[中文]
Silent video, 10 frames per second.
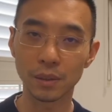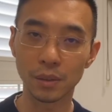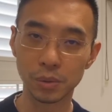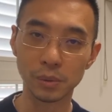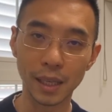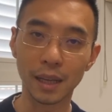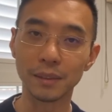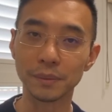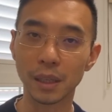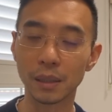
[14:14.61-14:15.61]
苦难
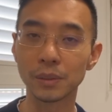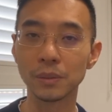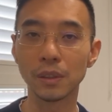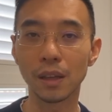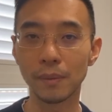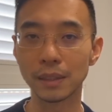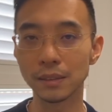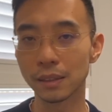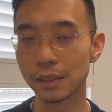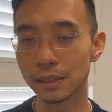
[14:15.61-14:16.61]
啊，中国老百
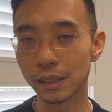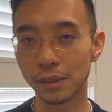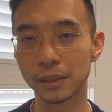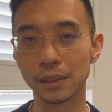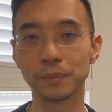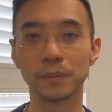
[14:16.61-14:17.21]
姓的这些事情，